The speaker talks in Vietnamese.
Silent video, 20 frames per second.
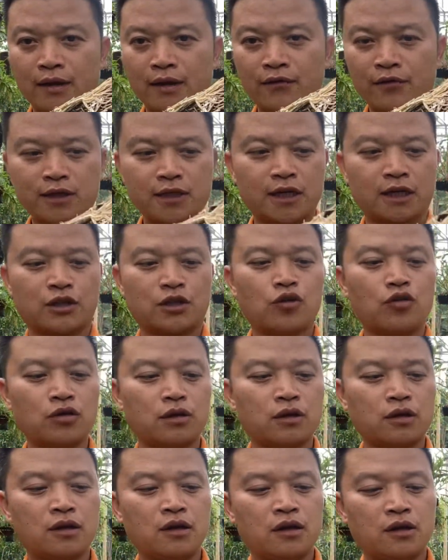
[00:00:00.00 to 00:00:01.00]
phát triển tốt
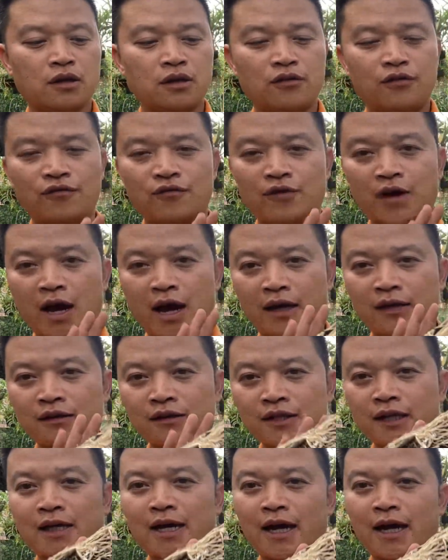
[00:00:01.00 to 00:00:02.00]
và
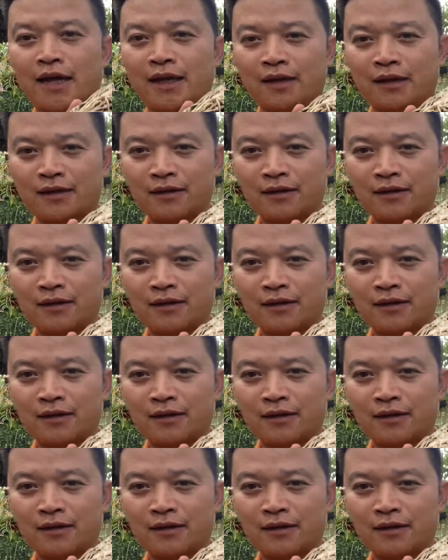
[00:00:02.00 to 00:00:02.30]
như thế này